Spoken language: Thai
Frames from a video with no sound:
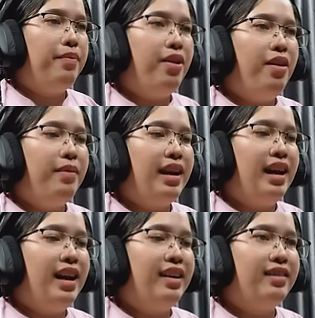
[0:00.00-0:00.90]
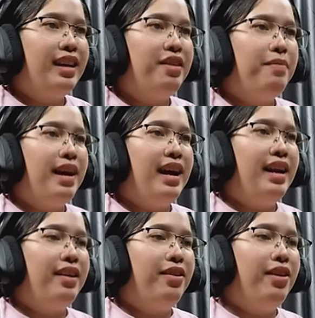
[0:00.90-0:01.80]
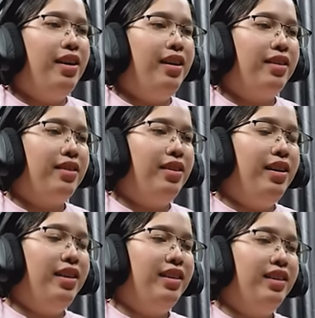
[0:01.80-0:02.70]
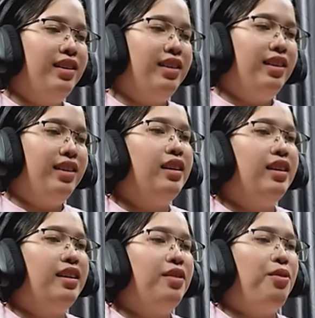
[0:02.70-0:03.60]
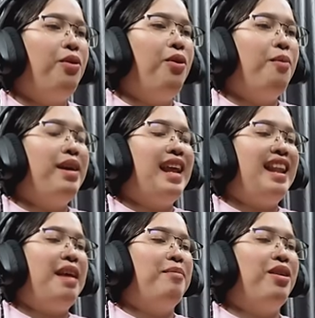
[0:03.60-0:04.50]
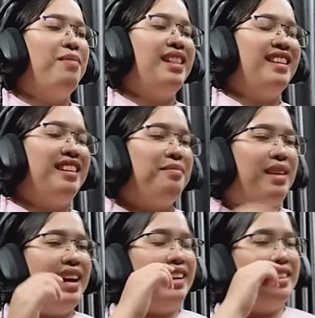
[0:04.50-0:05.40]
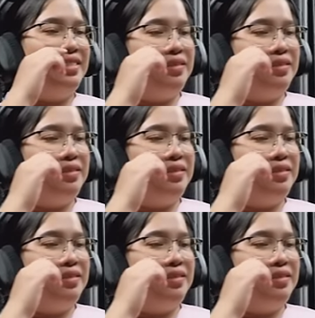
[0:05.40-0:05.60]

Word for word: พร้อมค่ะใส่เข้าไปเคาะโอ้โหไม่ได้ไดมอนด์แม้แต่สักเม็ด